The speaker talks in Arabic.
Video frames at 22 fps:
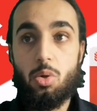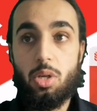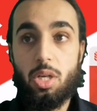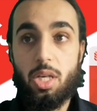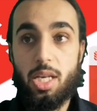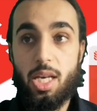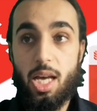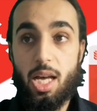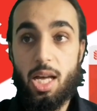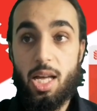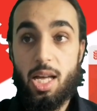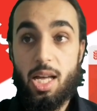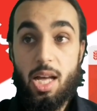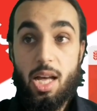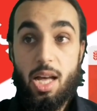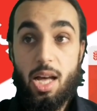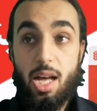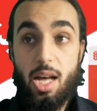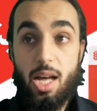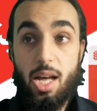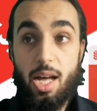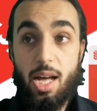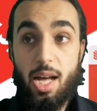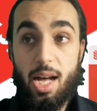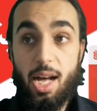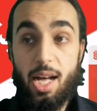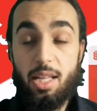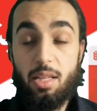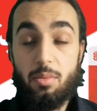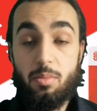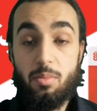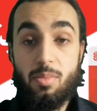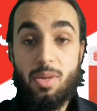تركيا آه،
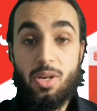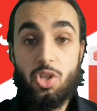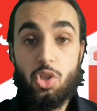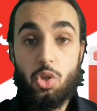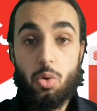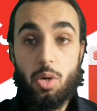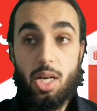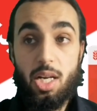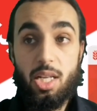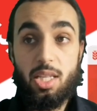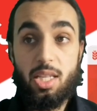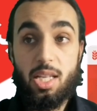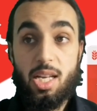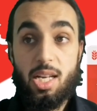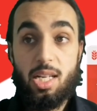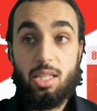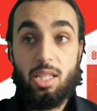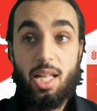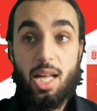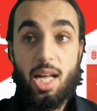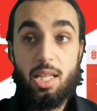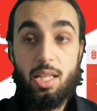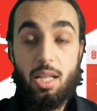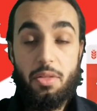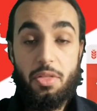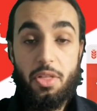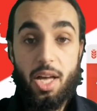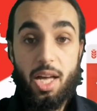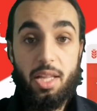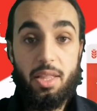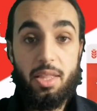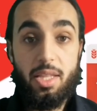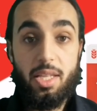عن منشورات
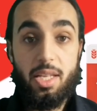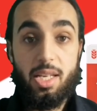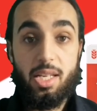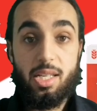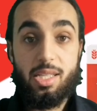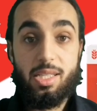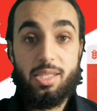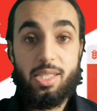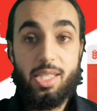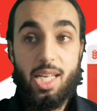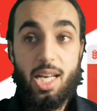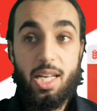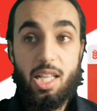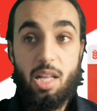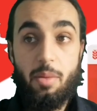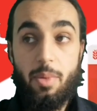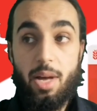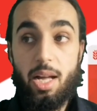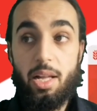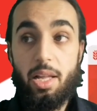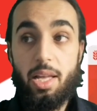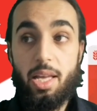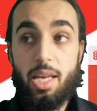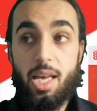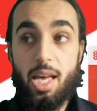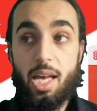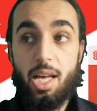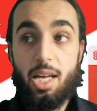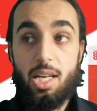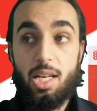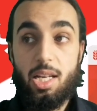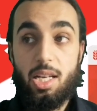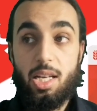تتحدث عن زيادة
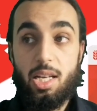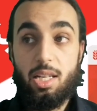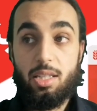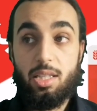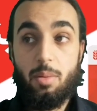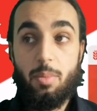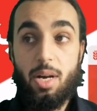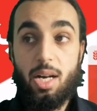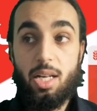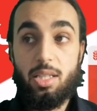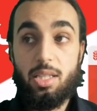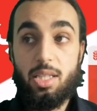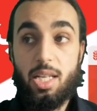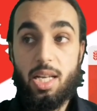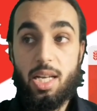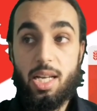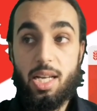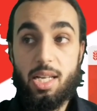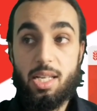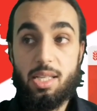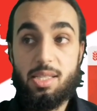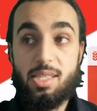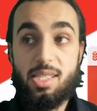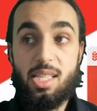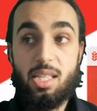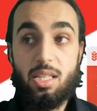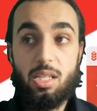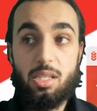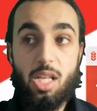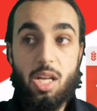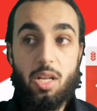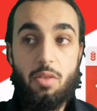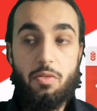مالية طبعا آه،
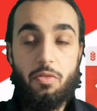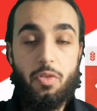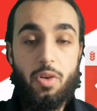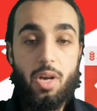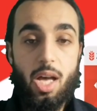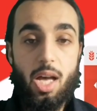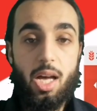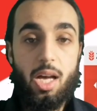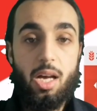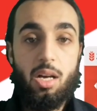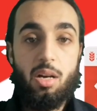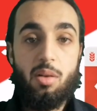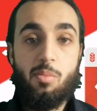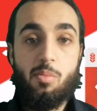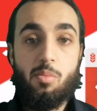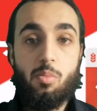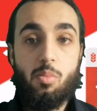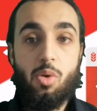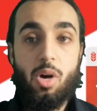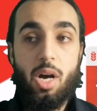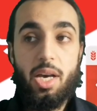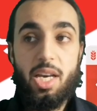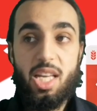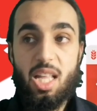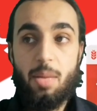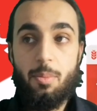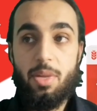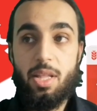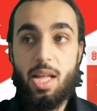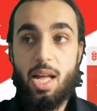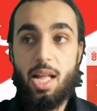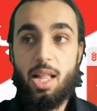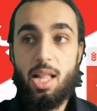ستستهدف فئة معينة
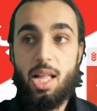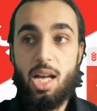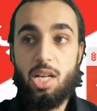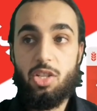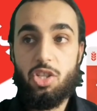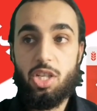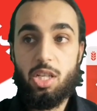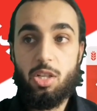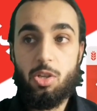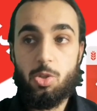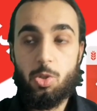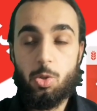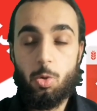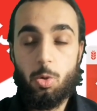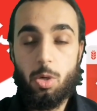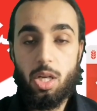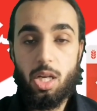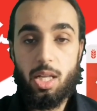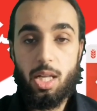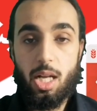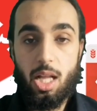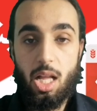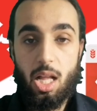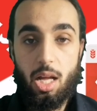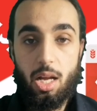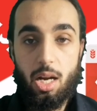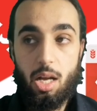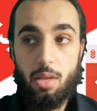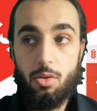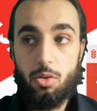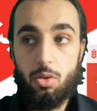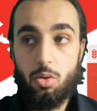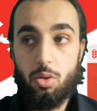من اللاجئين السوريين على
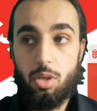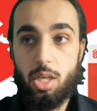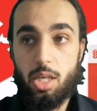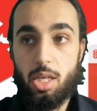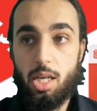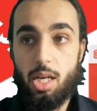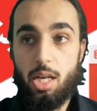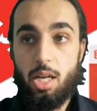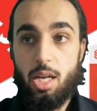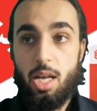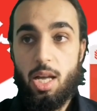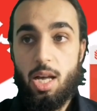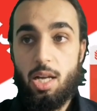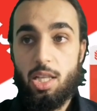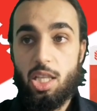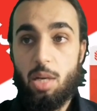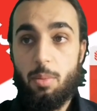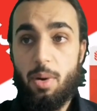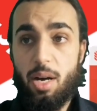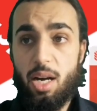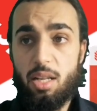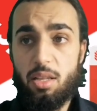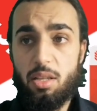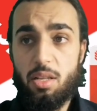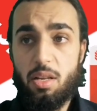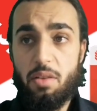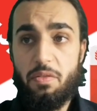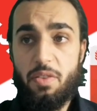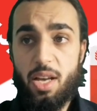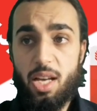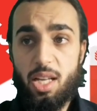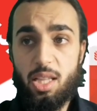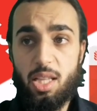الأراضي التركية طبعا
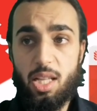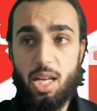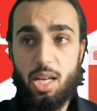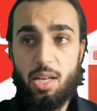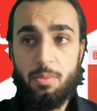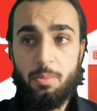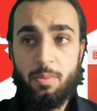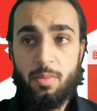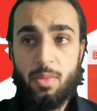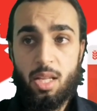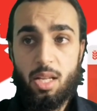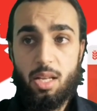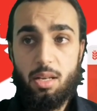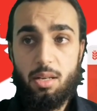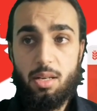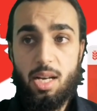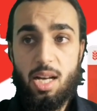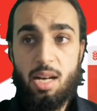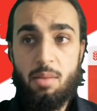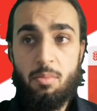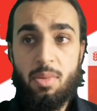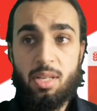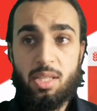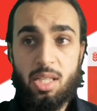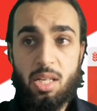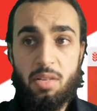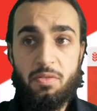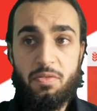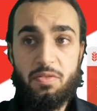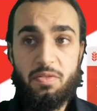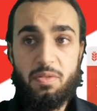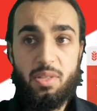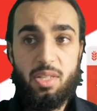فإن آه،
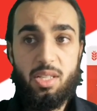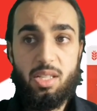مصرف